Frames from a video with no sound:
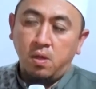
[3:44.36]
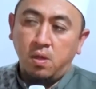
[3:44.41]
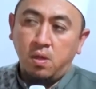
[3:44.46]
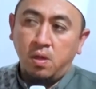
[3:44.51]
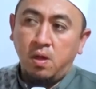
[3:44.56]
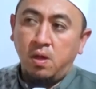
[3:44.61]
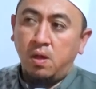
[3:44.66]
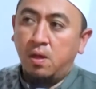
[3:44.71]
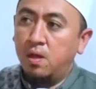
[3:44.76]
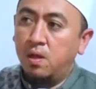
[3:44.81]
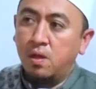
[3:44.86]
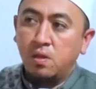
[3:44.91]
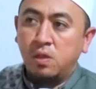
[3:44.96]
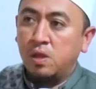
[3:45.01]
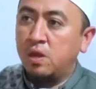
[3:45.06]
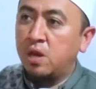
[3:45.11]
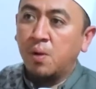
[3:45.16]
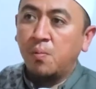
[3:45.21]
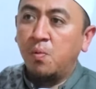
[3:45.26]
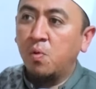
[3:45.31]
Ya,
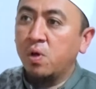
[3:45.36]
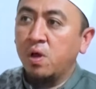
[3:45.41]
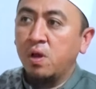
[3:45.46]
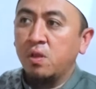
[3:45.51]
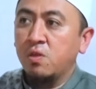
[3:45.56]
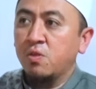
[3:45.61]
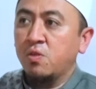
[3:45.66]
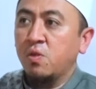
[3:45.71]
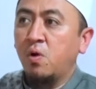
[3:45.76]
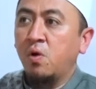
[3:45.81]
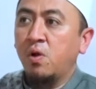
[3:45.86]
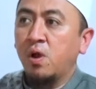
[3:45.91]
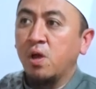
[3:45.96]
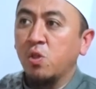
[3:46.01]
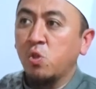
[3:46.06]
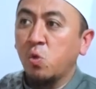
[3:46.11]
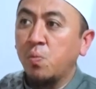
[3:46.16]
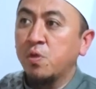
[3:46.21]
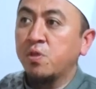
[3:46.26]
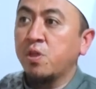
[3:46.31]
tidak mungkin seseorang
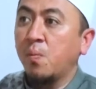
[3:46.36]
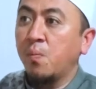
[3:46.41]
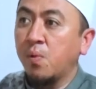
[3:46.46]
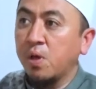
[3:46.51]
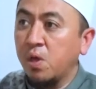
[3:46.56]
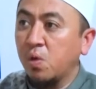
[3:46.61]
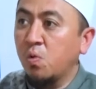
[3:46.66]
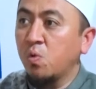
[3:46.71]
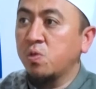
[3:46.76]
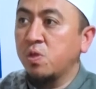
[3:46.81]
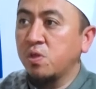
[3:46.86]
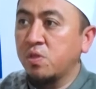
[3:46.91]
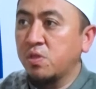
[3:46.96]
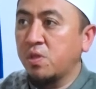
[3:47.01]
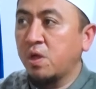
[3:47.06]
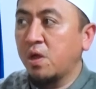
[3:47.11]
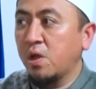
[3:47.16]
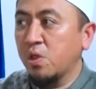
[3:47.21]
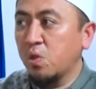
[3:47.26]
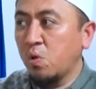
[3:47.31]
itu bisa mengikuti
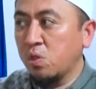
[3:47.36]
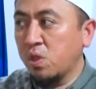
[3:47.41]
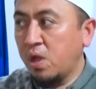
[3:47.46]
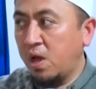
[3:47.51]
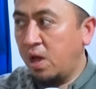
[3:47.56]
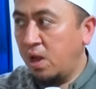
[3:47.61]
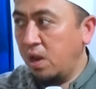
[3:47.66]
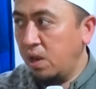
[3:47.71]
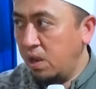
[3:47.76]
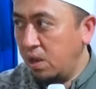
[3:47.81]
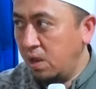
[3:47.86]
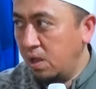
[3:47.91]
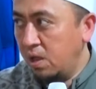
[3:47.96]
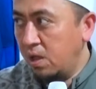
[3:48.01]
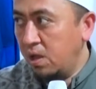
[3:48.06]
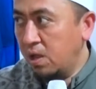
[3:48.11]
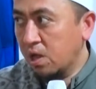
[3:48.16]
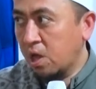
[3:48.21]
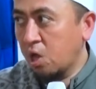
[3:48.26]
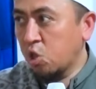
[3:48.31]
secara total
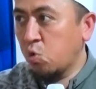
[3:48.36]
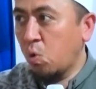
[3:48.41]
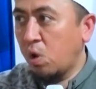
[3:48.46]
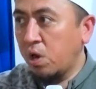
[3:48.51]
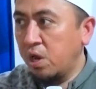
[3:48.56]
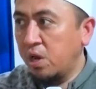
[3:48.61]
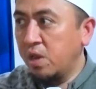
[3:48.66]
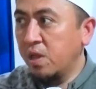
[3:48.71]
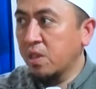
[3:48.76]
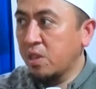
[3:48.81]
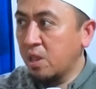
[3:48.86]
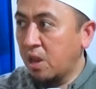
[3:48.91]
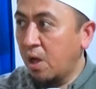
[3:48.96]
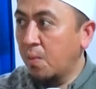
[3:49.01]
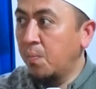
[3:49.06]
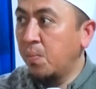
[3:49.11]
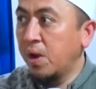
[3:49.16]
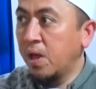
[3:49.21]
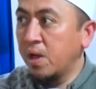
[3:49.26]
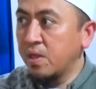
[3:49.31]
kecuali dia
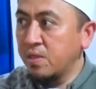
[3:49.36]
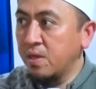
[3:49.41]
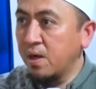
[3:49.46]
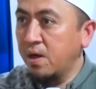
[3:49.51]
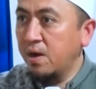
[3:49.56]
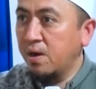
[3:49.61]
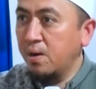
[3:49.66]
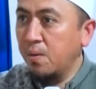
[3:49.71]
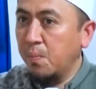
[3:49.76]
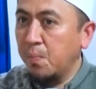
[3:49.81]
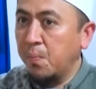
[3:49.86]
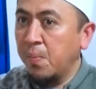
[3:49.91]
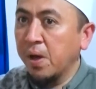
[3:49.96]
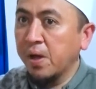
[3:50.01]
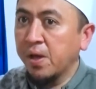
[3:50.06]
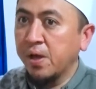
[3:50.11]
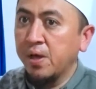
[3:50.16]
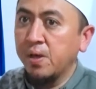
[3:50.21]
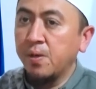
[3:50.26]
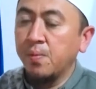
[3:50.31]
telah belajar
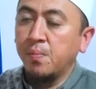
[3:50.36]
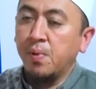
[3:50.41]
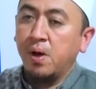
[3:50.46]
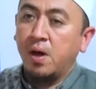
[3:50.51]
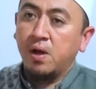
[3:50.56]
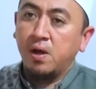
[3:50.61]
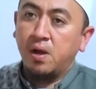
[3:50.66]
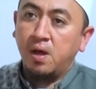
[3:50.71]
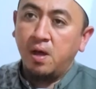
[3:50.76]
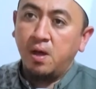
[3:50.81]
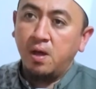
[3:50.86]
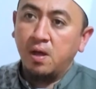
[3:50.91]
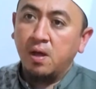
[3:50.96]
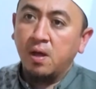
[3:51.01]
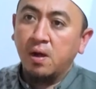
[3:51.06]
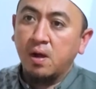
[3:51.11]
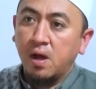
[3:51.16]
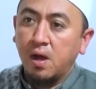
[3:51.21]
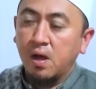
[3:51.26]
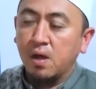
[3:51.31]
bagaimana
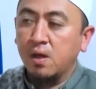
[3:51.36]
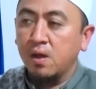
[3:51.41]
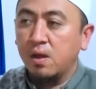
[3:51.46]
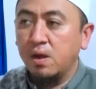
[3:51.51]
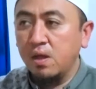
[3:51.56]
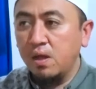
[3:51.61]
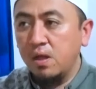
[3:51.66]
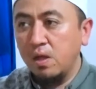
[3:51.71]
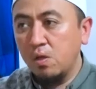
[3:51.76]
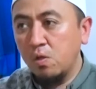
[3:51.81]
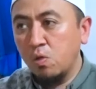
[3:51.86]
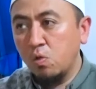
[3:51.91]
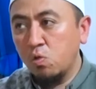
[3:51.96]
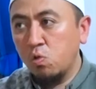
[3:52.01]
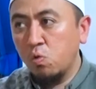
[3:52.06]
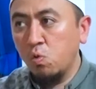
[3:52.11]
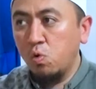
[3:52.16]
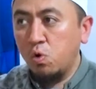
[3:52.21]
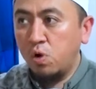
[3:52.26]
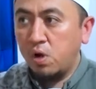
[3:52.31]
gerak-geri,
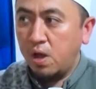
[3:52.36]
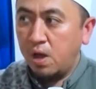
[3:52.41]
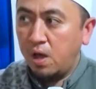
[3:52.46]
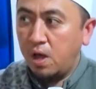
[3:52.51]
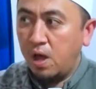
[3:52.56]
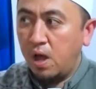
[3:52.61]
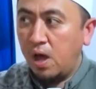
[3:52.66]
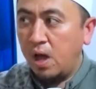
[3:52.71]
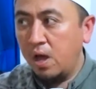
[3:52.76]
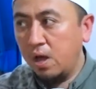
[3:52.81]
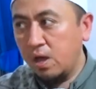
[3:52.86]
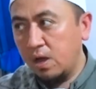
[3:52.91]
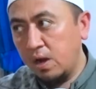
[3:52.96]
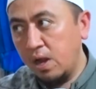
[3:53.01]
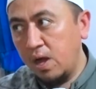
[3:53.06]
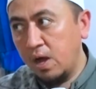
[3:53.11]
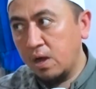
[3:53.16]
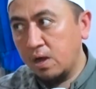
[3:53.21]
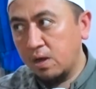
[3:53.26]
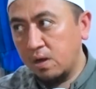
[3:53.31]
sunnah,
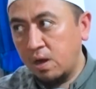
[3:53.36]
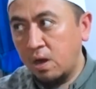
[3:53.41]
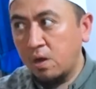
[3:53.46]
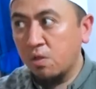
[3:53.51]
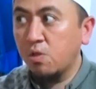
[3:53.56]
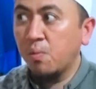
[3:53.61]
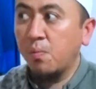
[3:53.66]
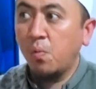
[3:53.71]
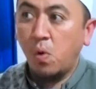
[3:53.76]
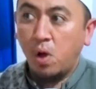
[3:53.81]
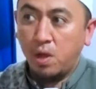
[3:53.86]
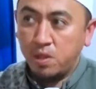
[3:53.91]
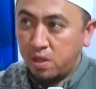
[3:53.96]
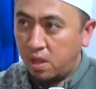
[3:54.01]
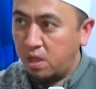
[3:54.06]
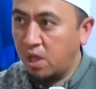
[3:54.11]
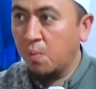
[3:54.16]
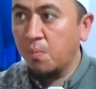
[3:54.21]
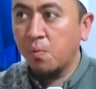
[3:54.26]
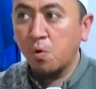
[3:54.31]
akhlak dan semuanya
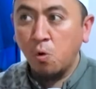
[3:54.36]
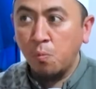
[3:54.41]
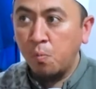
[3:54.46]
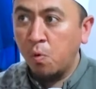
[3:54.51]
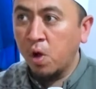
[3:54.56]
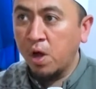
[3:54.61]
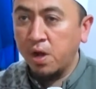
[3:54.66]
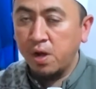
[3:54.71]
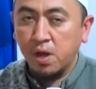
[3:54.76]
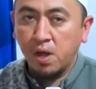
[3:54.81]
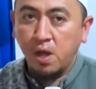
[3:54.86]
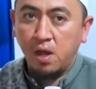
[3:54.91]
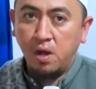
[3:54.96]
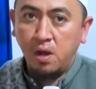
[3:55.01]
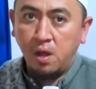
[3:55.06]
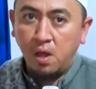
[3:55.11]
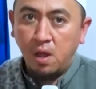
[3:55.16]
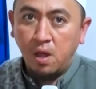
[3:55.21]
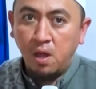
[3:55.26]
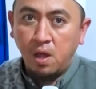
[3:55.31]
yang berhubungan
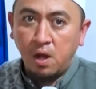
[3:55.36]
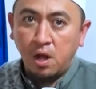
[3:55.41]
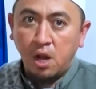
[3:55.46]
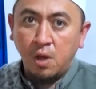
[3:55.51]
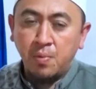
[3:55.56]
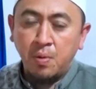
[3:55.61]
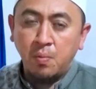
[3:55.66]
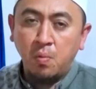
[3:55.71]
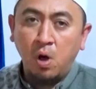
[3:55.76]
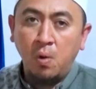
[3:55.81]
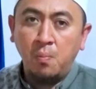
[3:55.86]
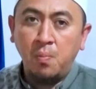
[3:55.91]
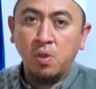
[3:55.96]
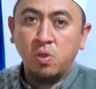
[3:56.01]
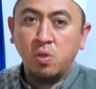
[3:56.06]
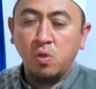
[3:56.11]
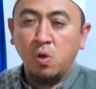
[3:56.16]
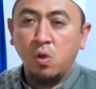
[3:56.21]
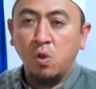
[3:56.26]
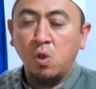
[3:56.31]
dengan Nabi
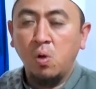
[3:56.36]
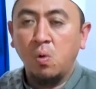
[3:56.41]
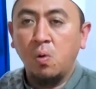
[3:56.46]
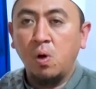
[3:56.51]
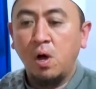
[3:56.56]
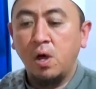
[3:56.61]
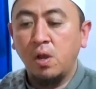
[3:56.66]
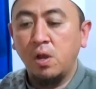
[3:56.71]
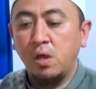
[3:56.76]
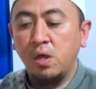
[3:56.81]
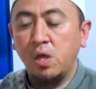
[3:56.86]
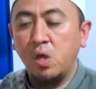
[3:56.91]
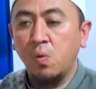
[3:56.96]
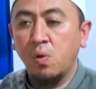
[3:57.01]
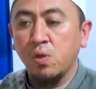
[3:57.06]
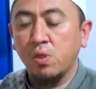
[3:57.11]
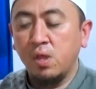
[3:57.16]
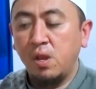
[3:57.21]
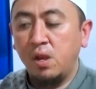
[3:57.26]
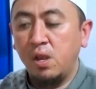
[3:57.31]
Muhammad sallallahu alaihi
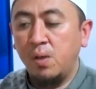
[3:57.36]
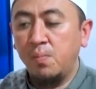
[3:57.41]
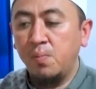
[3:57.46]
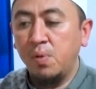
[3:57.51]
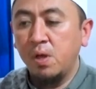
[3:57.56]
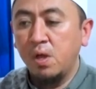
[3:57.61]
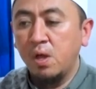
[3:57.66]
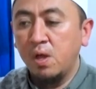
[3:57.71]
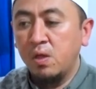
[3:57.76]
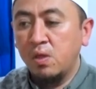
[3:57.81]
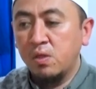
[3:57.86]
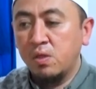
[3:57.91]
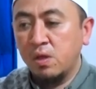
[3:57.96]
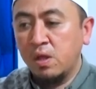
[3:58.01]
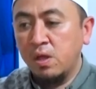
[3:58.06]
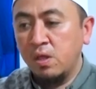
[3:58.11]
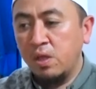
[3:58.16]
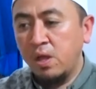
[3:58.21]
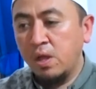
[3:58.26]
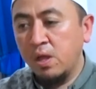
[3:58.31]
wasallam
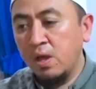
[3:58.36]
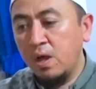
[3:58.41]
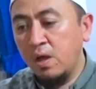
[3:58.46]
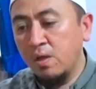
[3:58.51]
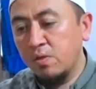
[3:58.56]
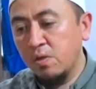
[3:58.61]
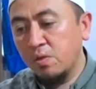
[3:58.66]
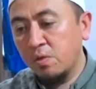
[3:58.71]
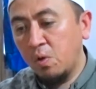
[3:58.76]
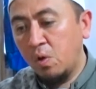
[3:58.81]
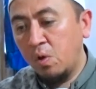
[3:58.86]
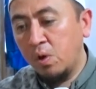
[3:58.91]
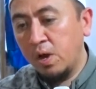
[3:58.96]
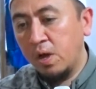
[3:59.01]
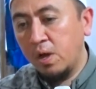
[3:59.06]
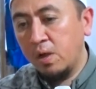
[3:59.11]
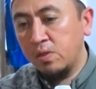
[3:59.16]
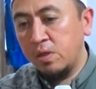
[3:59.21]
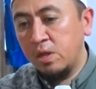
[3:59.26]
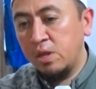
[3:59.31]
sehingga
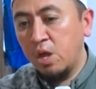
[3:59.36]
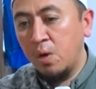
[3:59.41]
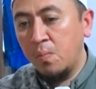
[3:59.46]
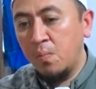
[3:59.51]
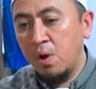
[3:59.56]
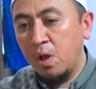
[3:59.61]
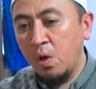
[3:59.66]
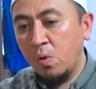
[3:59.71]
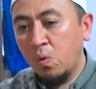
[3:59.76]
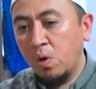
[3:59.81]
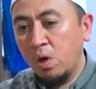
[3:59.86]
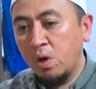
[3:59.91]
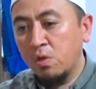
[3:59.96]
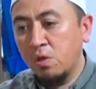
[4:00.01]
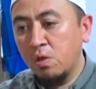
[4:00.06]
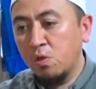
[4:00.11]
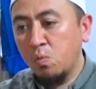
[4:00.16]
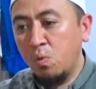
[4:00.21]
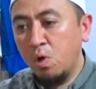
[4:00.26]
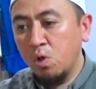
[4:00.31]
seseorang tidak melakukan
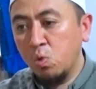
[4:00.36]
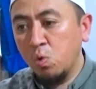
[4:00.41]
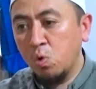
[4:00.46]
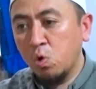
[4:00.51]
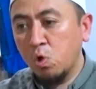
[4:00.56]
sesuatu